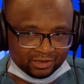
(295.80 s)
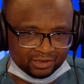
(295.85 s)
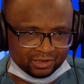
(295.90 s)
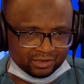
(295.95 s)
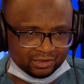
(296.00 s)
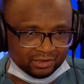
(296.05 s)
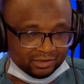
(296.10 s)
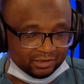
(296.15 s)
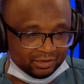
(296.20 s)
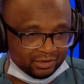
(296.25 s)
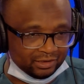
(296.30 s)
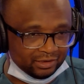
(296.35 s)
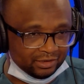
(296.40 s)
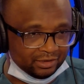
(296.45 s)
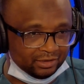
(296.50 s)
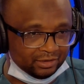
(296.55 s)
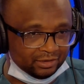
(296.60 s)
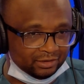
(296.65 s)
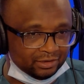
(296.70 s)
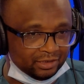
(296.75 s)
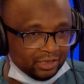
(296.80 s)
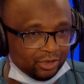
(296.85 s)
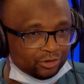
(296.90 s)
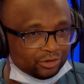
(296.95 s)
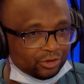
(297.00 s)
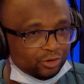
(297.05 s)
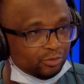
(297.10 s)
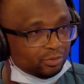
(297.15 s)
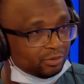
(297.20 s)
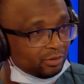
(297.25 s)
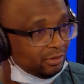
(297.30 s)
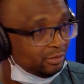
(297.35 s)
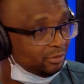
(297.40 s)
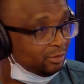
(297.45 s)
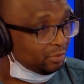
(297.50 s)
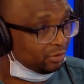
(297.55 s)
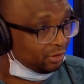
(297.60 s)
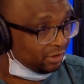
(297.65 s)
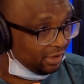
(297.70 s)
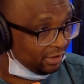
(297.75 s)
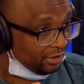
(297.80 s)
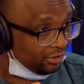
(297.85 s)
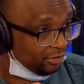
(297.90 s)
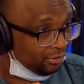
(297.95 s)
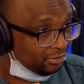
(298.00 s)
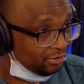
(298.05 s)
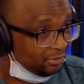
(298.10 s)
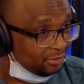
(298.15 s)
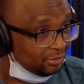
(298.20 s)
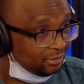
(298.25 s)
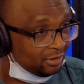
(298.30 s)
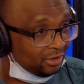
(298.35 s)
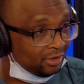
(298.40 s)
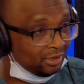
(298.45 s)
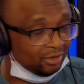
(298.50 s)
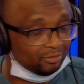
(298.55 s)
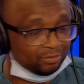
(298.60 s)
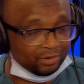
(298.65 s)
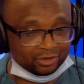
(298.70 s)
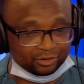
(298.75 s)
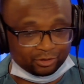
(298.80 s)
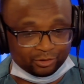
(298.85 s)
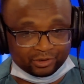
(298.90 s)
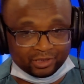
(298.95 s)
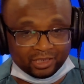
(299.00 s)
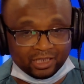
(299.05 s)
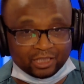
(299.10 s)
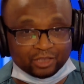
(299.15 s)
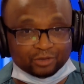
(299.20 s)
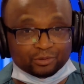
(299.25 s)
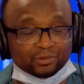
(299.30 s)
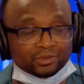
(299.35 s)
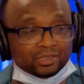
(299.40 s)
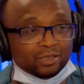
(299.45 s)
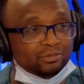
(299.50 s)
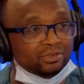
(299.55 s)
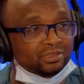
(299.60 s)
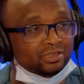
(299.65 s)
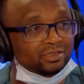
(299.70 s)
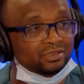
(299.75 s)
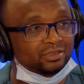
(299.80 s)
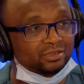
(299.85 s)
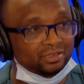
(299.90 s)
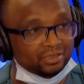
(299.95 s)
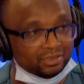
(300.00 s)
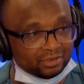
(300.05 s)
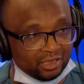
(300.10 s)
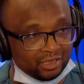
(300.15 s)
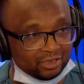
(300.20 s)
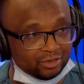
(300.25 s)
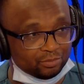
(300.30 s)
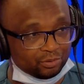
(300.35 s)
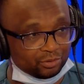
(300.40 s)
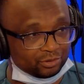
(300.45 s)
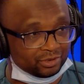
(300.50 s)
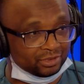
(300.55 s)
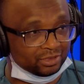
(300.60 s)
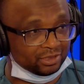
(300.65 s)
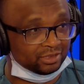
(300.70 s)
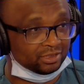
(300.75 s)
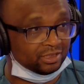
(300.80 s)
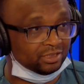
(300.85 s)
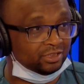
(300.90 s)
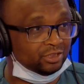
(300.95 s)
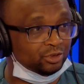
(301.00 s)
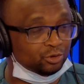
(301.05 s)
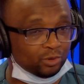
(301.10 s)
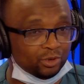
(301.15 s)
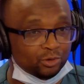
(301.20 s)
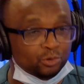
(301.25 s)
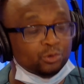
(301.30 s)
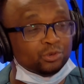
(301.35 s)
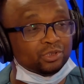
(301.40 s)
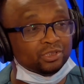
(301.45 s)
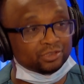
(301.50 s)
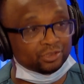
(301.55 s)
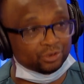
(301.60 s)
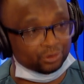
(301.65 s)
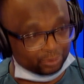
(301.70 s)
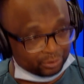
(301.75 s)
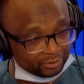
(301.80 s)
Guinéens, il y a aussi le problème de protection, euh, parce que c'est la responsabilité de l'État de protéger ses citoyens où qu'ils se trouvent.